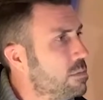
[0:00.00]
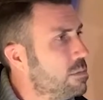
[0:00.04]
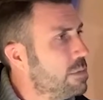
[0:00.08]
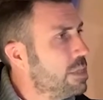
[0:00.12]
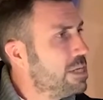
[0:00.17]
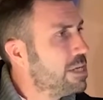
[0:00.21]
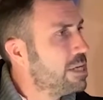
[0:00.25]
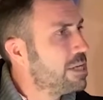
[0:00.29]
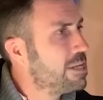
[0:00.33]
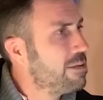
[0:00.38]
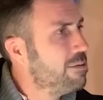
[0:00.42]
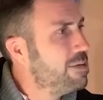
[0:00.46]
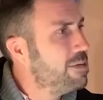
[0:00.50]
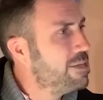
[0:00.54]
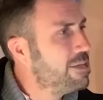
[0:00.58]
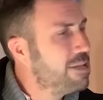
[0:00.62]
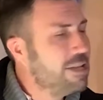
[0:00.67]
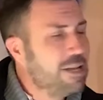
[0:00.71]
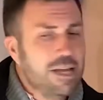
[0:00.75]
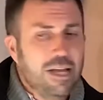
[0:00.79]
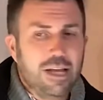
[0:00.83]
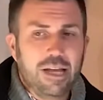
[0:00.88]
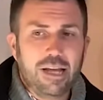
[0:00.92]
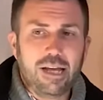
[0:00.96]
Exactamente.
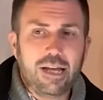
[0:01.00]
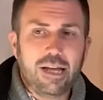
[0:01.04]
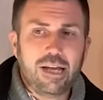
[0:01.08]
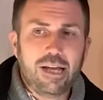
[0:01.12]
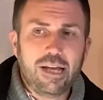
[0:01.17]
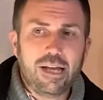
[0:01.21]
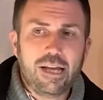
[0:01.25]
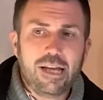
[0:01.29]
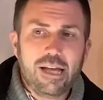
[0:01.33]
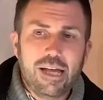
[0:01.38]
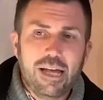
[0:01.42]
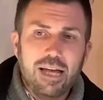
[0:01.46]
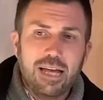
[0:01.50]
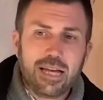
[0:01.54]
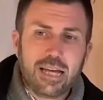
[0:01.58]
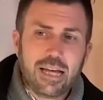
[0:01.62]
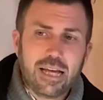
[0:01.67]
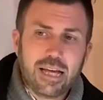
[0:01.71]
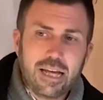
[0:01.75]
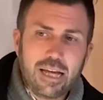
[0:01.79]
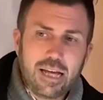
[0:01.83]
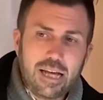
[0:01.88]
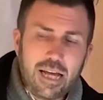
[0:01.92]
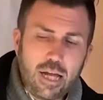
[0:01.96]
Eh,
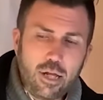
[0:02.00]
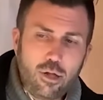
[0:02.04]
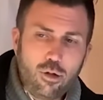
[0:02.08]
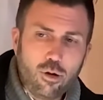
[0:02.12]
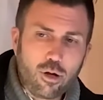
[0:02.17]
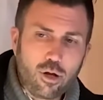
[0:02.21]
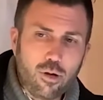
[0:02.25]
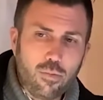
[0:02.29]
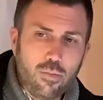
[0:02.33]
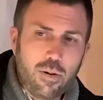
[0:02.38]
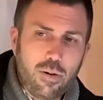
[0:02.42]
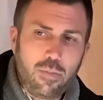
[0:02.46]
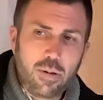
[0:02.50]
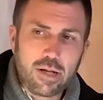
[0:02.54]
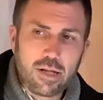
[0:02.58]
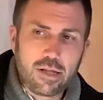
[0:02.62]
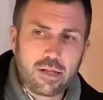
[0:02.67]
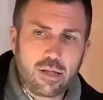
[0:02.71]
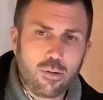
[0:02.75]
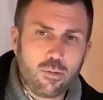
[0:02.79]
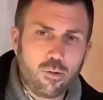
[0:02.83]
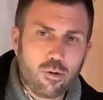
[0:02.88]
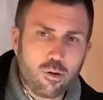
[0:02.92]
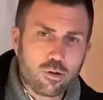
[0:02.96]
esto que nos preparaste
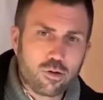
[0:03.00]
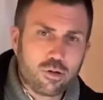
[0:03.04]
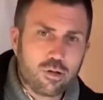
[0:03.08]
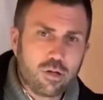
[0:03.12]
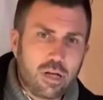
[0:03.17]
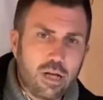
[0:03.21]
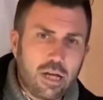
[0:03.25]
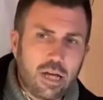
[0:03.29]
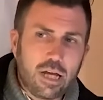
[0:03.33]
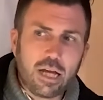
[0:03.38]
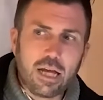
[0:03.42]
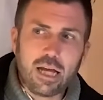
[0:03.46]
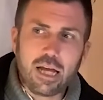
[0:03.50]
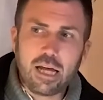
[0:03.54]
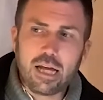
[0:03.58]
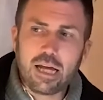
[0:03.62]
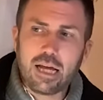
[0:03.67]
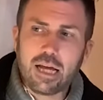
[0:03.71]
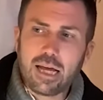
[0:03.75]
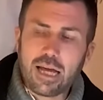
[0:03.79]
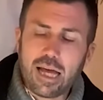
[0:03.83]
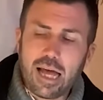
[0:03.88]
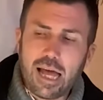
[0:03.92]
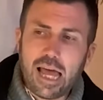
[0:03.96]
vos, eh,
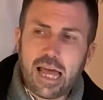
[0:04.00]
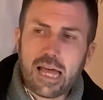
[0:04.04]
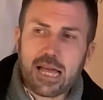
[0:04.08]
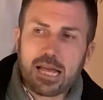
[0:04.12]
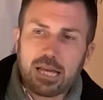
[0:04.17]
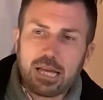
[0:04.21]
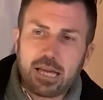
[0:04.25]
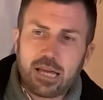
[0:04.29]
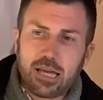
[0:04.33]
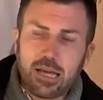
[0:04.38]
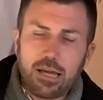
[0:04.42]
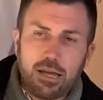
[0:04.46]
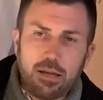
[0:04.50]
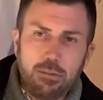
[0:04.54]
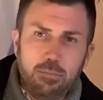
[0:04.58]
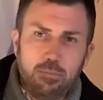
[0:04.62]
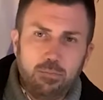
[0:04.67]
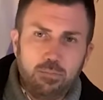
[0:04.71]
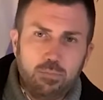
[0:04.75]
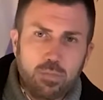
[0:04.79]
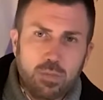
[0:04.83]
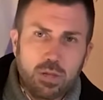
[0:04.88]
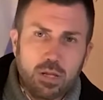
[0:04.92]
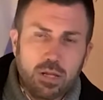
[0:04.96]
¿en qué
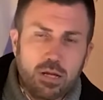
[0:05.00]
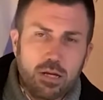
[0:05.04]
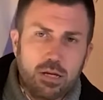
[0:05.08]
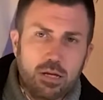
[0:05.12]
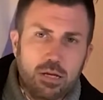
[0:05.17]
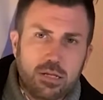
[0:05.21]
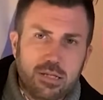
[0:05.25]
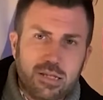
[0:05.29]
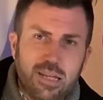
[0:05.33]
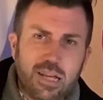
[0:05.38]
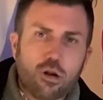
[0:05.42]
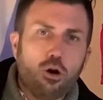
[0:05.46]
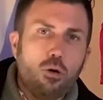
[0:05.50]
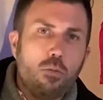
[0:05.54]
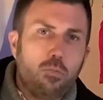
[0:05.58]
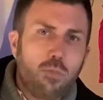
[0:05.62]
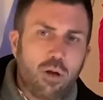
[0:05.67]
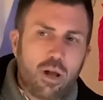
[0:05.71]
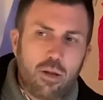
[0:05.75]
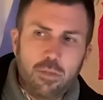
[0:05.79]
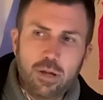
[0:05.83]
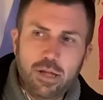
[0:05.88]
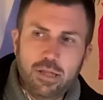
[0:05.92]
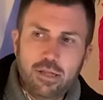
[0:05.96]
se
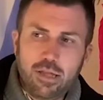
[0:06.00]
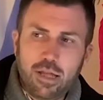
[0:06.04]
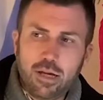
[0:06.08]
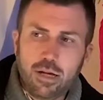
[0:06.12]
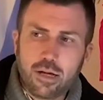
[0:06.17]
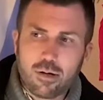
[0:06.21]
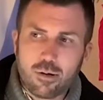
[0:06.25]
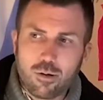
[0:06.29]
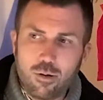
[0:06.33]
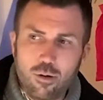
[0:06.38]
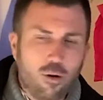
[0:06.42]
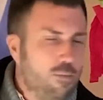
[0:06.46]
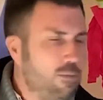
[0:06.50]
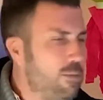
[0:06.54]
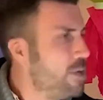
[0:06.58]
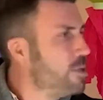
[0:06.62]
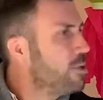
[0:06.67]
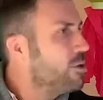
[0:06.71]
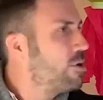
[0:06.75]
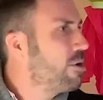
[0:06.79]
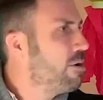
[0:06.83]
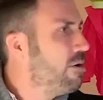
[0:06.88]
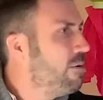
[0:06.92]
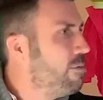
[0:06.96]
complementa con los platos
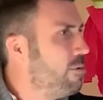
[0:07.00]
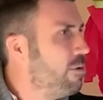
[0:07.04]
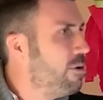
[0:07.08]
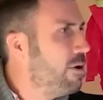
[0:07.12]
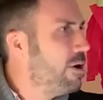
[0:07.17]
que, vamos